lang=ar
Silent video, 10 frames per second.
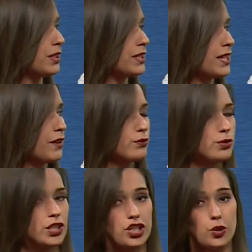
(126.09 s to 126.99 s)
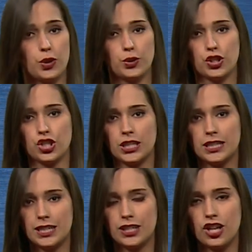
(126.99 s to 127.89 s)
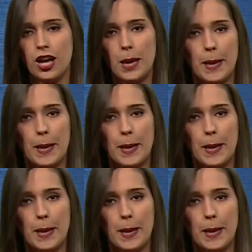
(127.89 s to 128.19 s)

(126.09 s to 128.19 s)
بن نصاف نسجل 21 درجة